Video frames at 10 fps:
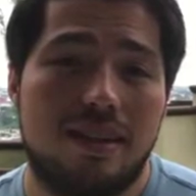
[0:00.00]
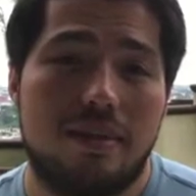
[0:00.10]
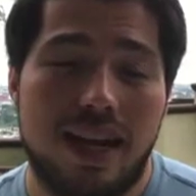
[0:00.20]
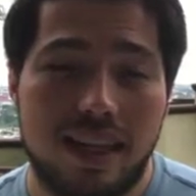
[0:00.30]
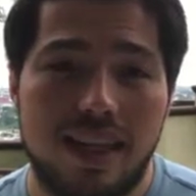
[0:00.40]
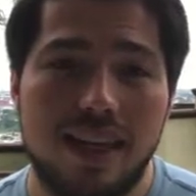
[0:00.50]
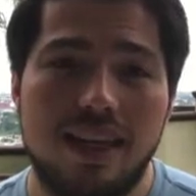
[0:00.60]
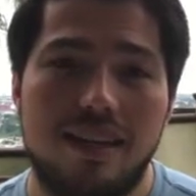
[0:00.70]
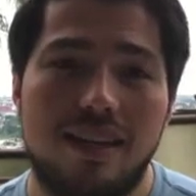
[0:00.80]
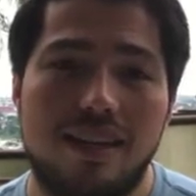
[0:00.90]
para ti
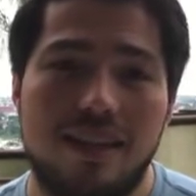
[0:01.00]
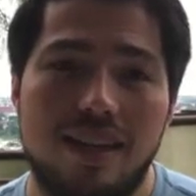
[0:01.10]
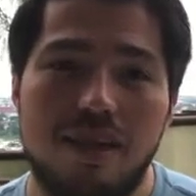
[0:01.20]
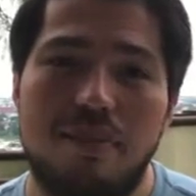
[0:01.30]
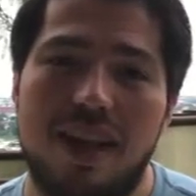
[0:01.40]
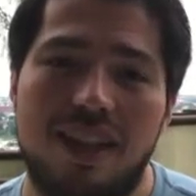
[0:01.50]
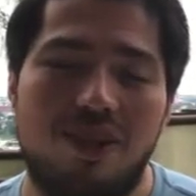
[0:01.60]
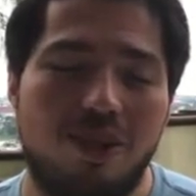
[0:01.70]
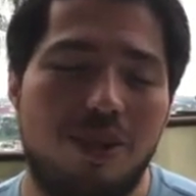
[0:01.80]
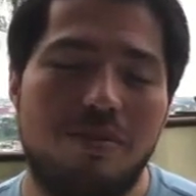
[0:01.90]
y para
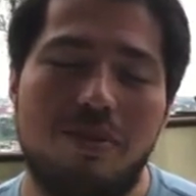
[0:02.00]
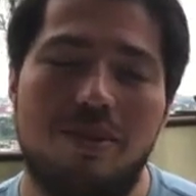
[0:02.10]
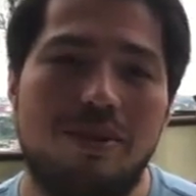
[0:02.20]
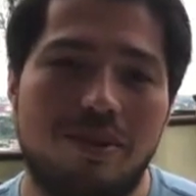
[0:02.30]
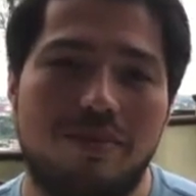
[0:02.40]
todo el mundo.